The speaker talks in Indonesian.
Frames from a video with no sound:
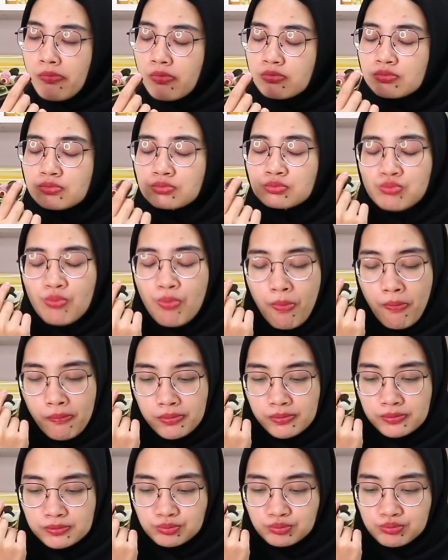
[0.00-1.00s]
hmm.
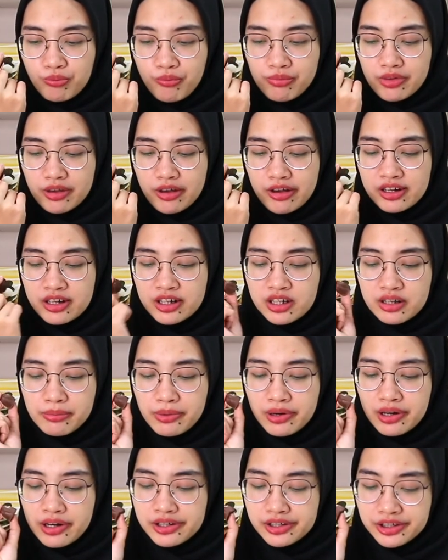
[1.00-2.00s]
ini apa
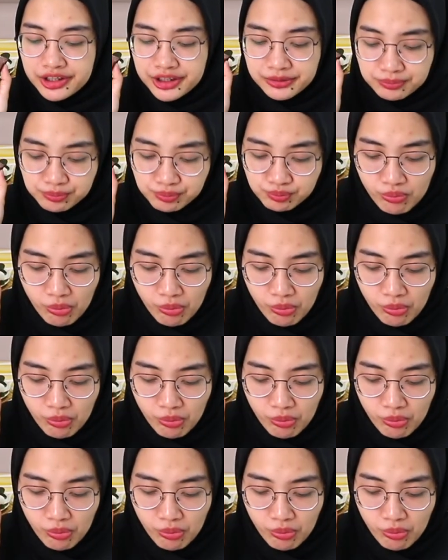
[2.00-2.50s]
lagi